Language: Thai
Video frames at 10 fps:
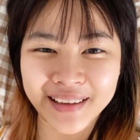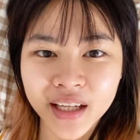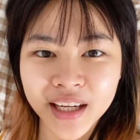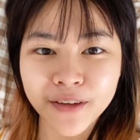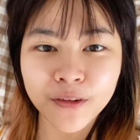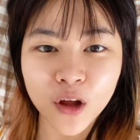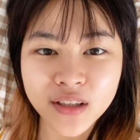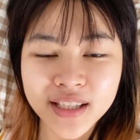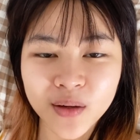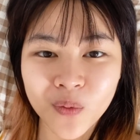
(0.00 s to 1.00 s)
ในวล็อก
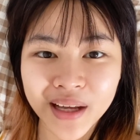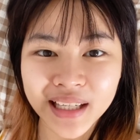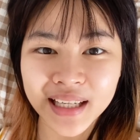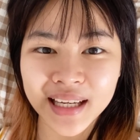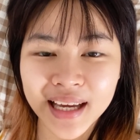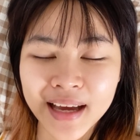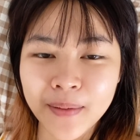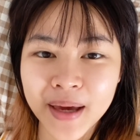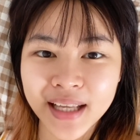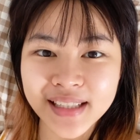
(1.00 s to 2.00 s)
7 วันนี้นะคะแพ
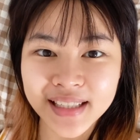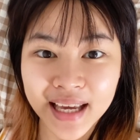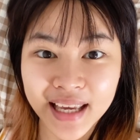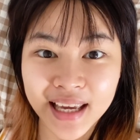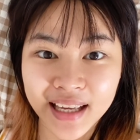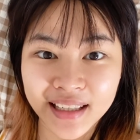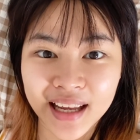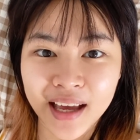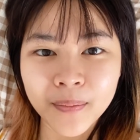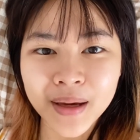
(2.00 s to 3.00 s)
นจะไดเอท
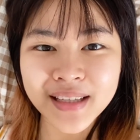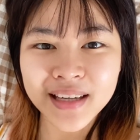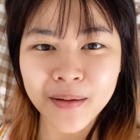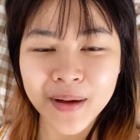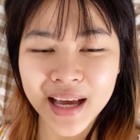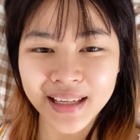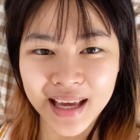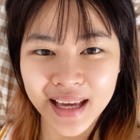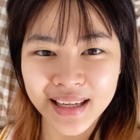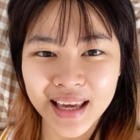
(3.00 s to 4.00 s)
นะ แพนจะทำอาหาร
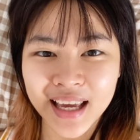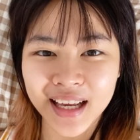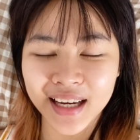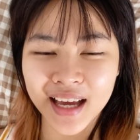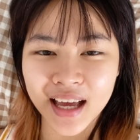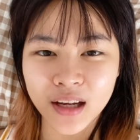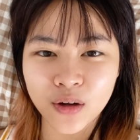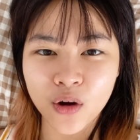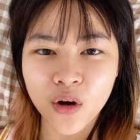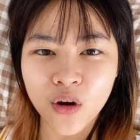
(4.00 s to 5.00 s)
ทานเองนะคะ แล้ว
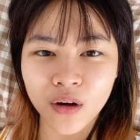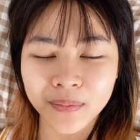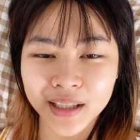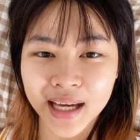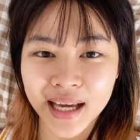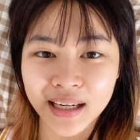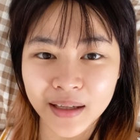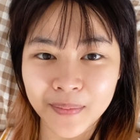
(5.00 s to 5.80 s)
ก็ออกกำลังกายอะไร